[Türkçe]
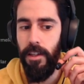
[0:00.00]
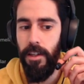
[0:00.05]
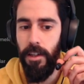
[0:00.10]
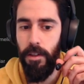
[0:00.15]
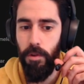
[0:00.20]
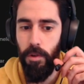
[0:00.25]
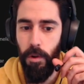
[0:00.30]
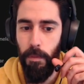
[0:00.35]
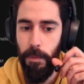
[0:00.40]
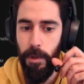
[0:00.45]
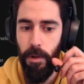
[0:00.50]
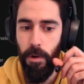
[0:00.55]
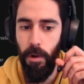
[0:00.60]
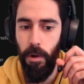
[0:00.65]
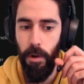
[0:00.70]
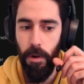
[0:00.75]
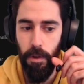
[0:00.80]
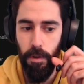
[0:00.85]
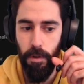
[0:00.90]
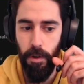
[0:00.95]
Yine
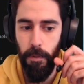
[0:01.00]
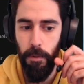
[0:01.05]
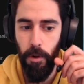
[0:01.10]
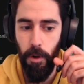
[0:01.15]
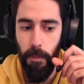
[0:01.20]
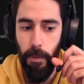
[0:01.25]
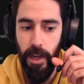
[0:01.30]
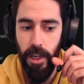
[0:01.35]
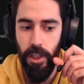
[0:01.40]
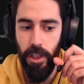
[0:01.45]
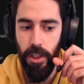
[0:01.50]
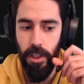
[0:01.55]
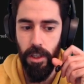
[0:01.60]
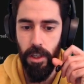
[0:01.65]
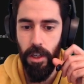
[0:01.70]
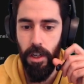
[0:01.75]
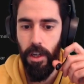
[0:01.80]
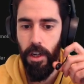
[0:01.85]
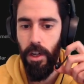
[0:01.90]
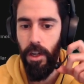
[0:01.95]
Tropico. Tropico 5.
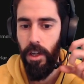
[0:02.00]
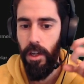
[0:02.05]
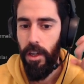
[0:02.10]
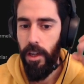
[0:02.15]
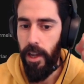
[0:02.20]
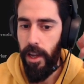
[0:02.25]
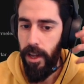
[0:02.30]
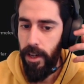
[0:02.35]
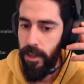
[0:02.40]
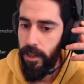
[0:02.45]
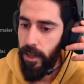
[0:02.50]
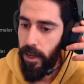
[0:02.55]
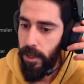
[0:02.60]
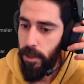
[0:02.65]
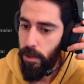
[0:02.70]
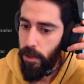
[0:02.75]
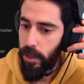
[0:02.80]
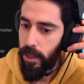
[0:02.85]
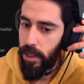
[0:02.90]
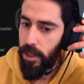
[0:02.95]
Alien
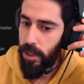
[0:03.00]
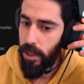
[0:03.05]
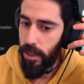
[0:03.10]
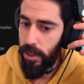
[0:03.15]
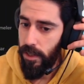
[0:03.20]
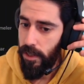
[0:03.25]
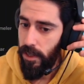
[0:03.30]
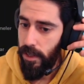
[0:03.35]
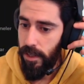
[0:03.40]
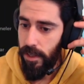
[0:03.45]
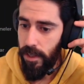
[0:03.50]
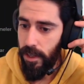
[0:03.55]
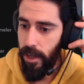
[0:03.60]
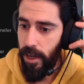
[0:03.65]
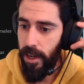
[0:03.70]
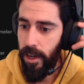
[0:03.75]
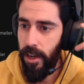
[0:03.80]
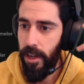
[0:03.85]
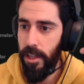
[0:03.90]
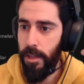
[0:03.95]
Isolation, Sea
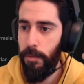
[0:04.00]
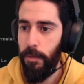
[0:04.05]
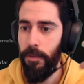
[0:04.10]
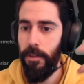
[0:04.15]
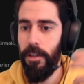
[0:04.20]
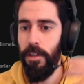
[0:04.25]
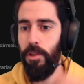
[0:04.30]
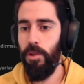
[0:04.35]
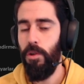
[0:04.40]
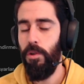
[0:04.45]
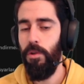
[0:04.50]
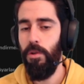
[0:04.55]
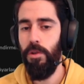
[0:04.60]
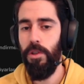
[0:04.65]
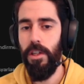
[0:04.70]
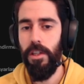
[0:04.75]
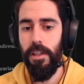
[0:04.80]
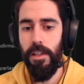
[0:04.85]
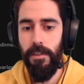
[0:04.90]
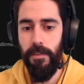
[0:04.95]
Skylines bunların çoğunu
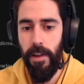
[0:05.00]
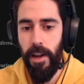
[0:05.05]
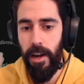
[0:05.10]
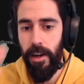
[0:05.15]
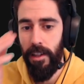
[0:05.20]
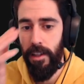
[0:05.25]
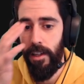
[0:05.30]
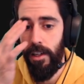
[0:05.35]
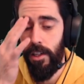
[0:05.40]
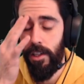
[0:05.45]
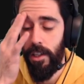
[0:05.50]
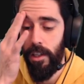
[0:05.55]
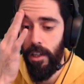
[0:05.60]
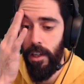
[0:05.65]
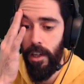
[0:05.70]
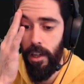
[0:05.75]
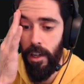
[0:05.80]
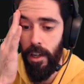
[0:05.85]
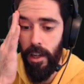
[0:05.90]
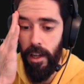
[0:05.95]
ücretsiz verdiği için
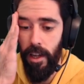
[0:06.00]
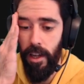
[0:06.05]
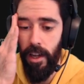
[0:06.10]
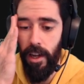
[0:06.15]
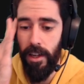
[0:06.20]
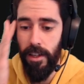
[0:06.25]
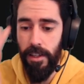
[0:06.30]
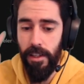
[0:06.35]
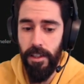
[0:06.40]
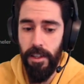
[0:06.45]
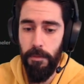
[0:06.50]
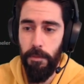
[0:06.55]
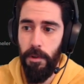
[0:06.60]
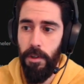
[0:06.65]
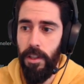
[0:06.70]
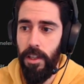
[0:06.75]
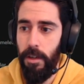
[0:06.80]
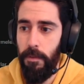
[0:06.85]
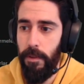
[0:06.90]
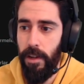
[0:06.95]
e, aslında bu
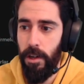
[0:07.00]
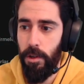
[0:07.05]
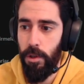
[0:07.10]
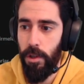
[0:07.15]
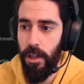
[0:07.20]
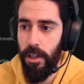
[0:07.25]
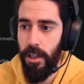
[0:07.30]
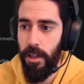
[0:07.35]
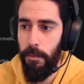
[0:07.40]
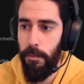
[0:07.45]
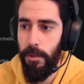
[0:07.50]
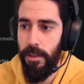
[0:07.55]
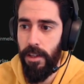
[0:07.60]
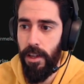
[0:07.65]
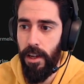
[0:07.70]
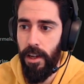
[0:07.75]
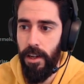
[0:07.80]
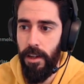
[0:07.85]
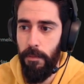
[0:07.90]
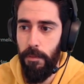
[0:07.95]
indirimler şu anda
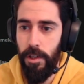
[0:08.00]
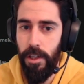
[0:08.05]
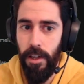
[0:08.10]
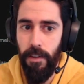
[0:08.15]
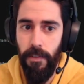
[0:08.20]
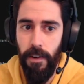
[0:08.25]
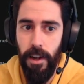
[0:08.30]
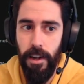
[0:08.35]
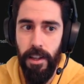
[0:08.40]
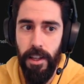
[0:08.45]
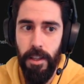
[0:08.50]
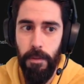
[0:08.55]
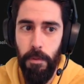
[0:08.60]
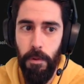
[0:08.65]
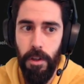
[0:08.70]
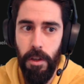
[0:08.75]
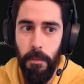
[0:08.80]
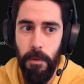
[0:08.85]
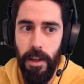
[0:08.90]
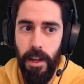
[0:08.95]
bize hani bir şey ifade
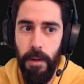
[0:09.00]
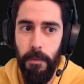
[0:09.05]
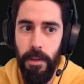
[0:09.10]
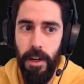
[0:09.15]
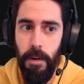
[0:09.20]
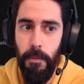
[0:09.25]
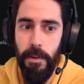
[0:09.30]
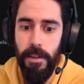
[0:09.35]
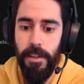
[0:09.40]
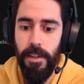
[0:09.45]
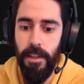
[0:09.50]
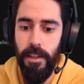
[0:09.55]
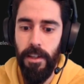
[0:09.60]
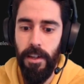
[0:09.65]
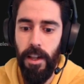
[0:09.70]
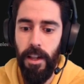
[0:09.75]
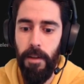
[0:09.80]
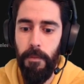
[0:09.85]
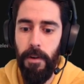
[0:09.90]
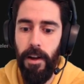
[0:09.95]
etmiyor gibi gelebilir ama satın
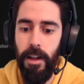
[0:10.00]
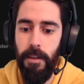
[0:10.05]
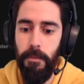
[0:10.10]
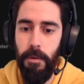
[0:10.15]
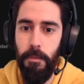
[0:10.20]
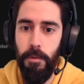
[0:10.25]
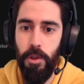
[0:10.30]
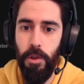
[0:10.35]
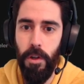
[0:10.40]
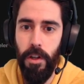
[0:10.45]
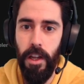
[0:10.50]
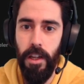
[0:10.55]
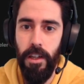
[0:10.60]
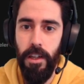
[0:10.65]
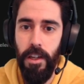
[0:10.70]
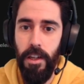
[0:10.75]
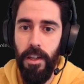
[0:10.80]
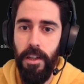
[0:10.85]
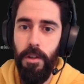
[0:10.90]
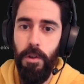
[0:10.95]
al almamış olan,
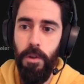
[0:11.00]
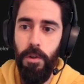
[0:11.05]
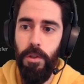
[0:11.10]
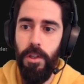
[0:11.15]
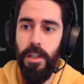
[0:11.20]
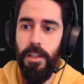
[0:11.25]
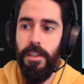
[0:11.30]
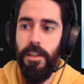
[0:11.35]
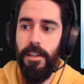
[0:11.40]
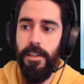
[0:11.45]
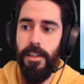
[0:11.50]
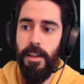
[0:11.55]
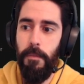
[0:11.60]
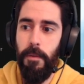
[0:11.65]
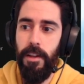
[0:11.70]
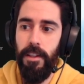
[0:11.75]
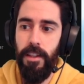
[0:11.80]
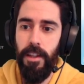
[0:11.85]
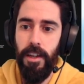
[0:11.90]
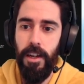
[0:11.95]
ücretsiz
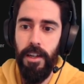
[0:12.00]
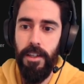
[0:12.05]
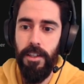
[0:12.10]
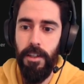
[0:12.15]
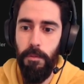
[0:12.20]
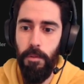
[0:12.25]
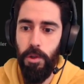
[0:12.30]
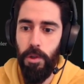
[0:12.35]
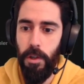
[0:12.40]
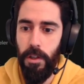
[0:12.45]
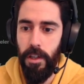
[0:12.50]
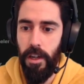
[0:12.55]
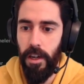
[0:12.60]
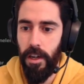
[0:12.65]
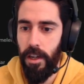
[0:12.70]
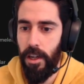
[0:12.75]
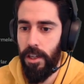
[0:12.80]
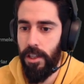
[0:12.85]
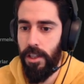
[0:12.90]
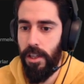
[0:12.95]
zamanda kaçırmış olan
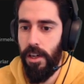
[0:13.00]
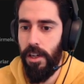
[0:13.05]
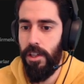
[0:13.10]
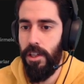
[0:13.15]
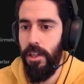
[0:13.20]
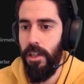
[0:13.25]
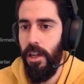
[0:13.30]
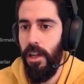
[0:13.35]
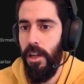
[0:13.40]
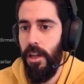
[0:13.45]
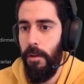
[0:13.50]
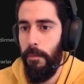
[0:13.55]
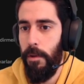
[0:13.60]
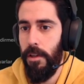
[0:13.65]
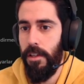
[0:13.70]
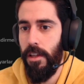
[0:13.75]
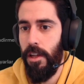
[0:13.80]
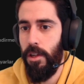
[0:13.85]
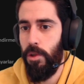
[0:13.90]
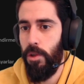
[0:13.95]
arkadaşlar için
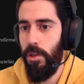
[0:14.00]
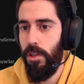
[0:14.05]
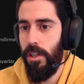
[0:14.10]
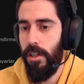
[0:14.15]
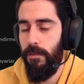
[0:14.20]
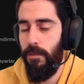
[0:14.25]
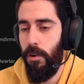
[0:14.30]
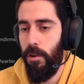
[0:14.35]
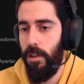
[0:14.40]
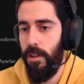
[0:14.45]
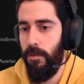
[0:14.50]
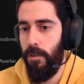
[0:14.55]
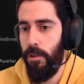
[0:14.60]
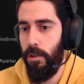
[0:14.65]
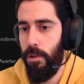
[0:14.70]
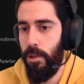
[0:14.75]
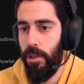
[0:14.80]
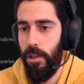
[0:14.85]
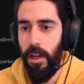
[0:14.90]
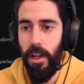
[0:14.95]
mesela Jurassic World
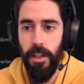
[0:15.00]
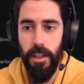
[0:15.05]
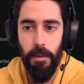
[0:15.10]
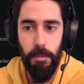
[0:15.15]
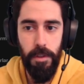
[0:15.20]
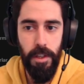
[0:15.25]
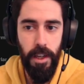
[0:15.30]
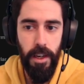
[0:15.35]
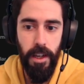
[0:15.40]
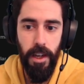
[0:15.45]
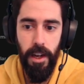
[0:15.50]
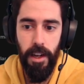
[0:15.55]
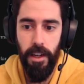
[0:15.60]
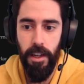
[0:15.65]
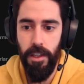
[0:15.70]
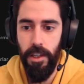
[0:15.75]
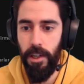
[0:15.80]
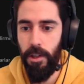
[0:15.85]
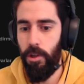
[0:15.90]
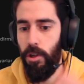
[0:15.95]
Evolution Alkım seri haline
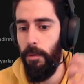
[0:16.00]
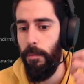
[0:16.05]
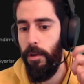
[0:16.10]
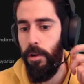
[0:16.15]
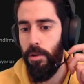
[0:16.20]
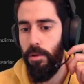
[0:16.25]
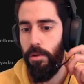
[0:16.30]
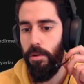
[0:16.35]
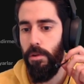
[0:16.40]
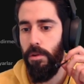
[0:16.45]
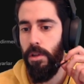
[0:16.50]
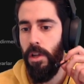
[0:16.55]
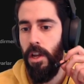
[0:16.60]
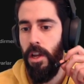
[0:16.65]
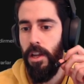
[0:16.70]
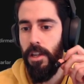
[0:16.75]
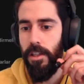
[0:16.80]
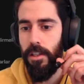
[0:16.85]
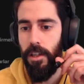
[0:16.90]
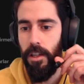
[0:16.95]
çekiyor biliyorsunuz.
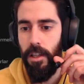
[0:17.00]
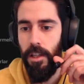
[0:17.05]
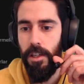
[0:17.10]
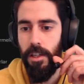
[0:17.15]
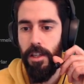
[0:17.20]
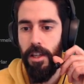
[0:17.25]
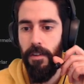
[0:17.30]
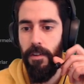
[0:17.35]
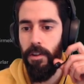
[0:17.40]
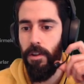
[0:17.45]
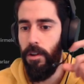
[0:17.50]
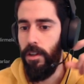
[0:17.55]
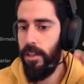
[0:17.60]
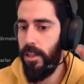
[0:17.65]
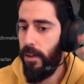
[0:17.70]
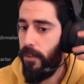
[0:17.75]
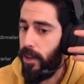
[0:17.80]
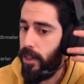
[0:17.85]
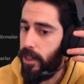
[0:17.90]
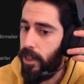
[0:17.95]
Strateji seven
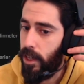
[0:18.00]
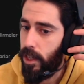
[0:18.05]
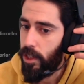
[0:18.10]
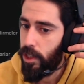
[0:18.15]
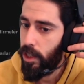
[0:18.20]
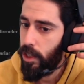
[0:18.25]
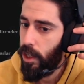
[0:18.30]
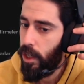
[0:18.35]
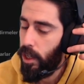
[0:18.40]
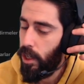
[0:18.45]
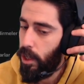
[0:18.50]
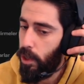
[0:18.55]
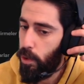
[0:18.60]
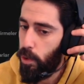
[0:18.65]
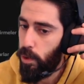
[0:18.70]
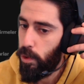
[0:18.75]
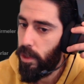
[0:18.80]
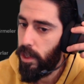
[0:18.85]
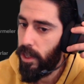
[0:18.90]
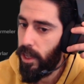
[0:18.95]
sevenler için
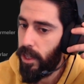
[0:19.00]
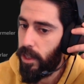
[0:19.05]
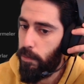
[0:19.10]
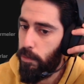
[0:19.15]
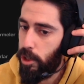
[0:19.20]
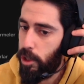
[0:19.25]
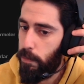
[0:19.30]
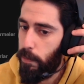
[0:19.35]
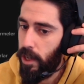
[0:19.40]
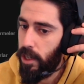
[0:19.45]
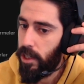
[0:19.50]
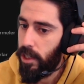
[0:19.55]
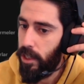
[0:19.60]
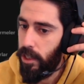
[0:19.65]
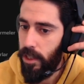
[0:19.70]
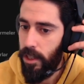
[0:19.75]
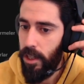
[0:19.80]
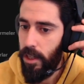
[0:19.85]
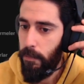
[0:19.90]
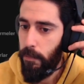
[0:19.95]
%75
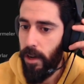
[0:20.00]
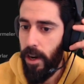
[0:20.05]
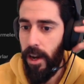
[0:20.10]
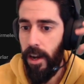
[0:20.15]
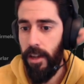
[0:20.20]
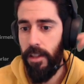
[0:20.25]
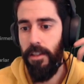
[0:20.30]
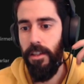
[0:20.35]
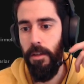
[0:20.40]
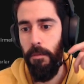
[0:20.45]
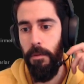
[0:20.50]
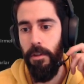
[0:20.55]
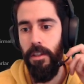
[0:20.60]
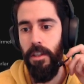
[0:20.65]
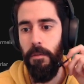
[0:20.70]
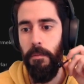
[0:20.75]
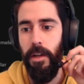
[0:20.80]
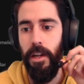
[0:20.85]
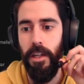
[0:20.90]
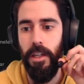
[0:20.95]
indirim gayet iyi bir
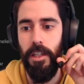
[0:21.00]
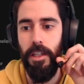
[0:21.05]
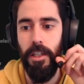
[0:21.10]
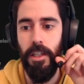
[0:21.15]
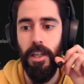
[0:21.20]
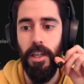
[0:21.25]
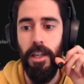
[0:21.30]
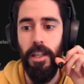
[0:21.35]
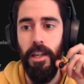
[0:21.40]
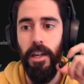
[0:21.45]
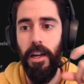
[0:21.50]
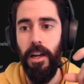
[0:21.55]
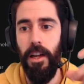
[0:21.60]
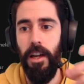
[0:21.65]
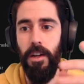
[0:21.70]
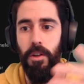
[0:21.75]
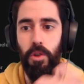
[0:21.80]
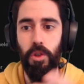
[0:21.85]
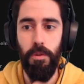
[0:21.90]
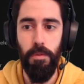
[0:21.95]
indirim. Yani 42 liraya
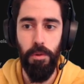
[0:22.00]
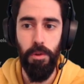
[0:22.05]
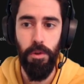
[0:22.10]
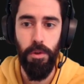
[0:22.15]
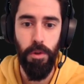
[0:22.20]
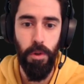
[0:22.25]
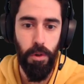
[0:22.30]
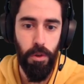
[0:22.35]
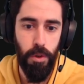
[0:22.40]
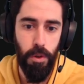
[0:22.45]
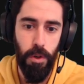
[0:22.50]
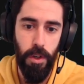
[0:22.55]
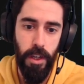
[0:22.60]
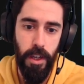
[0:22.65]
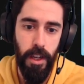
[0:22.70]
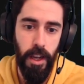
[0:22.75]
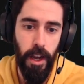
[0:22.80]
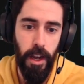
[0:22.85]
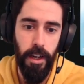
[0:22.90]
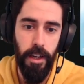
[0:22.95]
kadar düşmüş çok çok
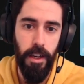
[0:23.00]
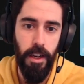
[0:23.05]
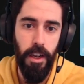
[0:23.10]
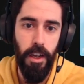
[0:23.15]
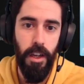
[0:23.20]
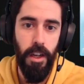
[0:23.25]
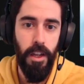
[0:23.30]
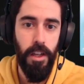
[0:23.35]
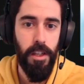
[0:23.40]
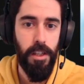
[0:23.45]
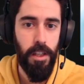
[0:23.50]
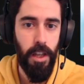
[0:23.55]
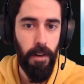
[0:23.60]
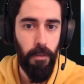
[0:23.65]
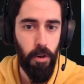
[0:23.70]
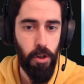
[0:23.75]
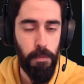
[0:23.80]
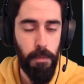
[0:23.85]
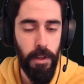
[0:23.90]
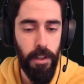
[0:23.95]
iyi yani. Star
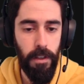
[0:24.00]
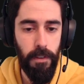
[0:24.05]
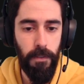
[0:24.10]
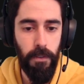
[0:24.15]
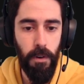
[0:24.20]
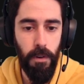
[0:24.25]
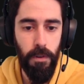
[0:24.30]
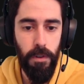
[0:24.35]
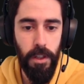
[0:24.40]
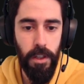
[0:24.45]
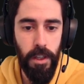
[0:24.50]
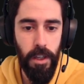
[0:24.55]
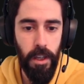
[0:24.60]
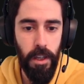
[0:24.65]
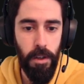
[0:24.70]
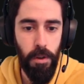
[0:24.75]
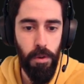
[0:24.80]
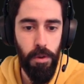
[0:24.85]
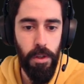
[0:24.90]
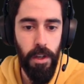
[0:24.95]
Wars Battlefront 2
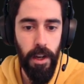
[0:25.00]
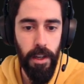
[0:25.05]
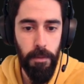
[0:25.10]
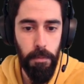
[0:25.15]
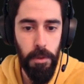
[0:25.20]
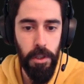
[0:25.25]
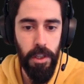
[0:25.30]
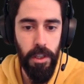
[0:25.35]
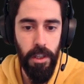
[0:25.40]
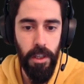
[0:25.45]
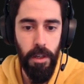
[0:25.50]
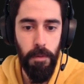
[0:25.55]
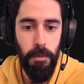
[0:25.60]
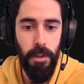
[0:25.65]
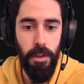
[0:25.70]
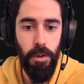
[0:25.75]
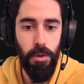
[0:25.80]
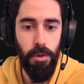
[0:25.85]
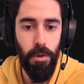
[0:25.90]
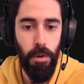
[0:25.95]
%60
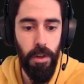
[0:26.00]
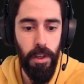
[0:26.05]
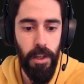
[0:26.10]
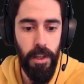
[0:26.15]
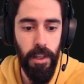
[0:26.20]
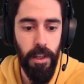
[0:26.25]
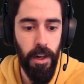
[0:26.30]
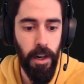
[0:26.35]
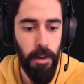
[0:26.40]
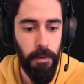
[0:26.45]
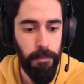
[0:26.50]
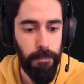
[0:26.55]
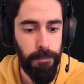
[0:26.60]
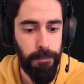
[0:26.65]
indirimde 112 lira.